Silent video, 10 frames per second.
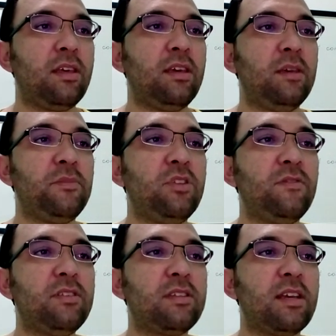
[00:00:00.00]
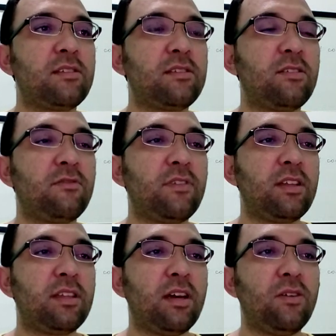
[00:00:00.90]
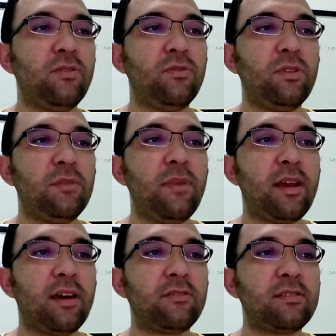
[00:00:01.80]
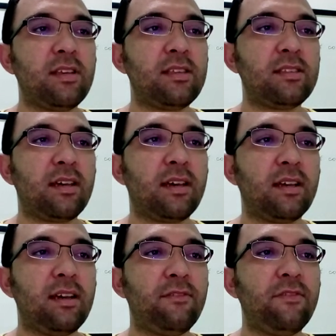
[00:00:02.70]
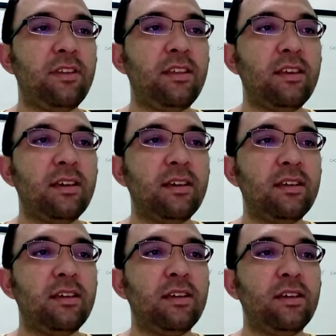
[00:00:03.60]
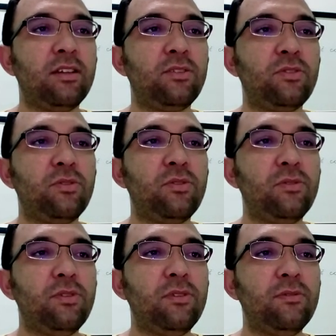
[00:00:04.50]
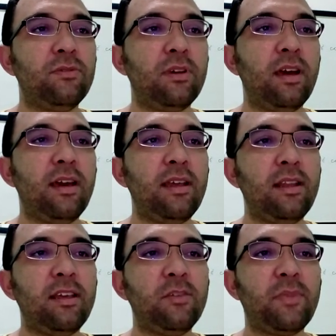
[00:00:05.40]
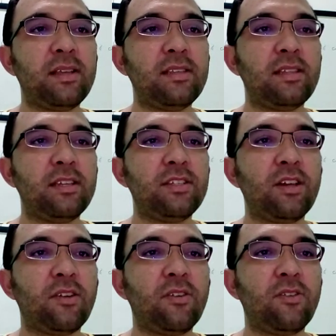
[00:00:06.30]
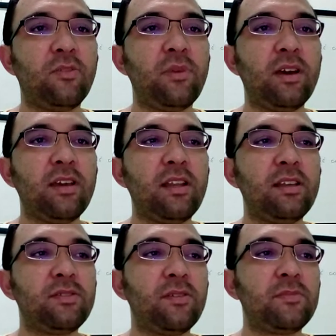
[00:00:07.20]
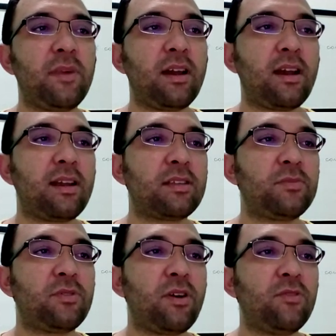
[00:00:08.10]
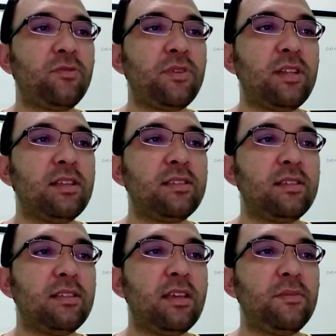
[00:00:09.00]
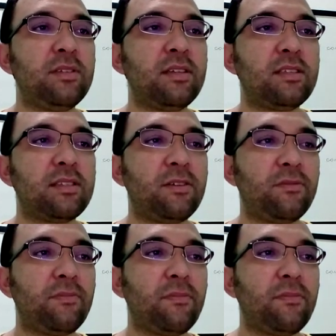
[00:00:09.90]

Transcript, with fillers: Em 1990, o liberal César Gaviria Trujillo é eleito presidente da Colômbia em eleições marcadas por alto índice de abstenção.